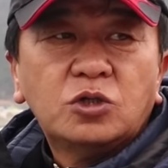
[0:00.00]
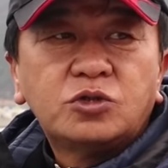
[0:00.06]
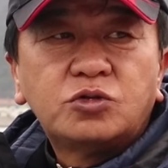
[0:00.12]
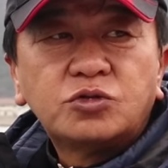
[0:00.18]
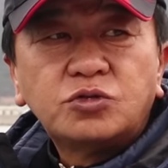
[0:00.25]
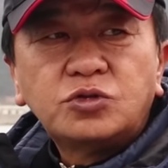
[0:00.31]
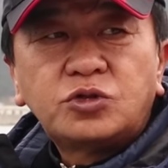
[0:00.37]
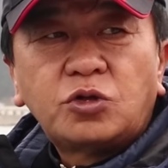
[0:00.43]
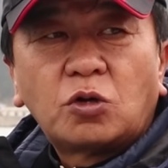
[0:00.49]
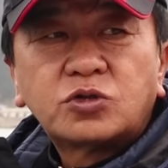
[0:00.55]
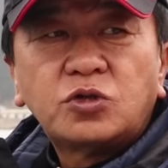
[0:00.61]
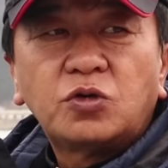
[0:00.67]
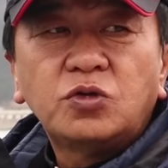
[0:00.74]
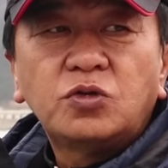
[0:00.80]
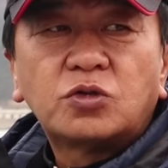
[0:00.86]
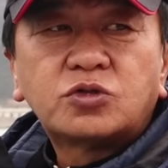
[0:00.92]
수중
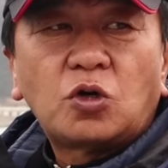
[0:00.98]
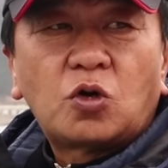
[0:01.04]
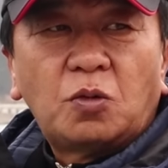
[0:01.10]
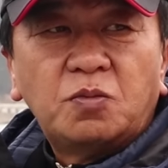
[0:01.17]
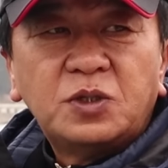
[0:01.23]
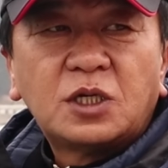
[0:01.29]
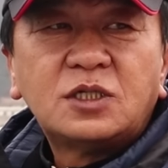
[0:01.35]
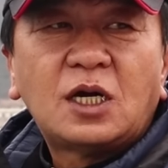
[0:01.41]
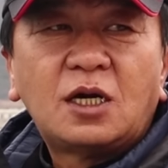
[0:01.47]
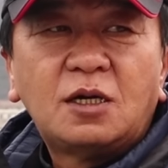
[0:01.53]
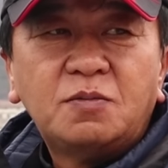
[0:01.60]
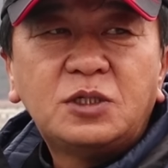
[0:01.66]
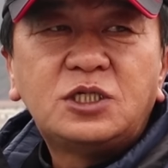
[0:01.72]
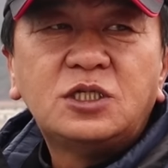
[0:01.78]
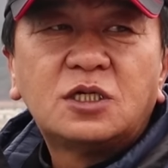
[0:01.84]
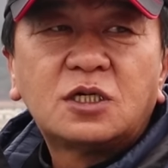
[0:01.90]
속조류도 조금
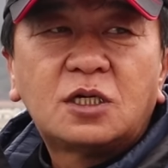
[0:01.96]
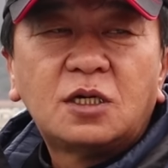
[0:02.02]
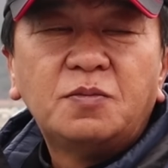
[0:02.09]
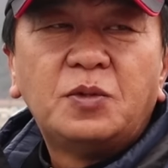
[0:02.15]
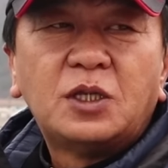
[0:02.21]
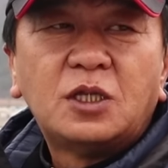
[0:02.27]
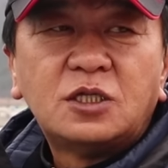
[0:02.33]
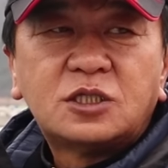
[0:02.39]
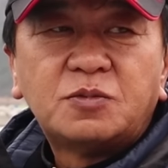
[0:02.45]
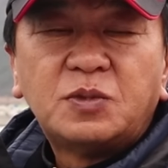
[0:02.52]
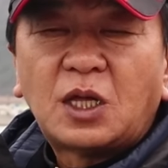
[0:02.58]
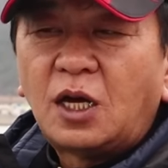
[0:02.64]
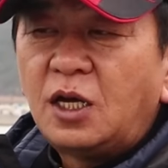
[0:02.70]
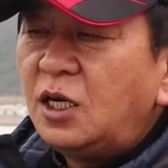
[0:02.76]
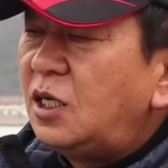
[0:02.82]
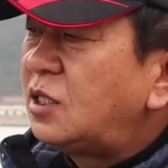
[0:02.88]
영향을 미치는 그런 면이
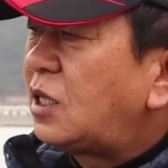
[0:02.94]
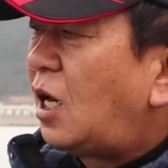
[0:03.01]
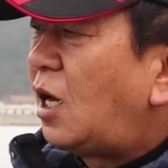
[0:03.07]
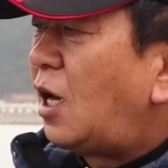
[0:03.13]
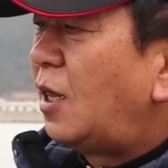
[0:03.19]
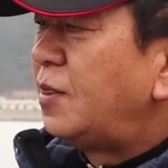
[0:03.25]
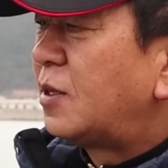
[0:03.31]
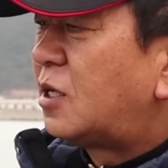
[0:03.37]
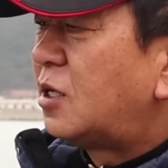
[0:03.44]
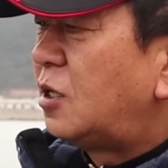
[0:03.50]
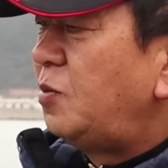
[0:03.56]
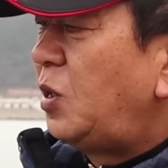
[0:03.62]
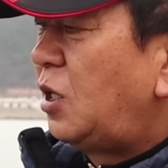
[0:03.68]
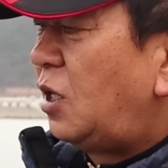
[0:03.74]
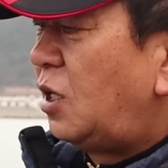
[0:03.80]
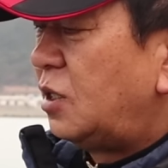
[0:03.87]
있습니다. 일단
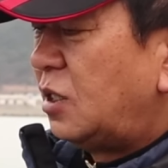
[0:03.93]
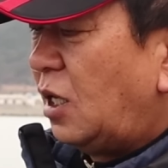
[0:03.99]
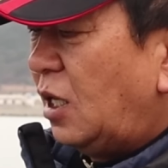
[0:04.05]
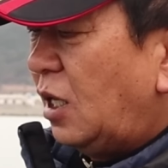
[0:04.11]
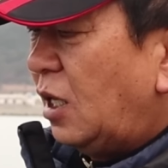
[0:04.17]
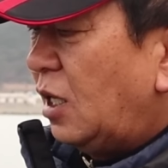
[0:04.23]
그러면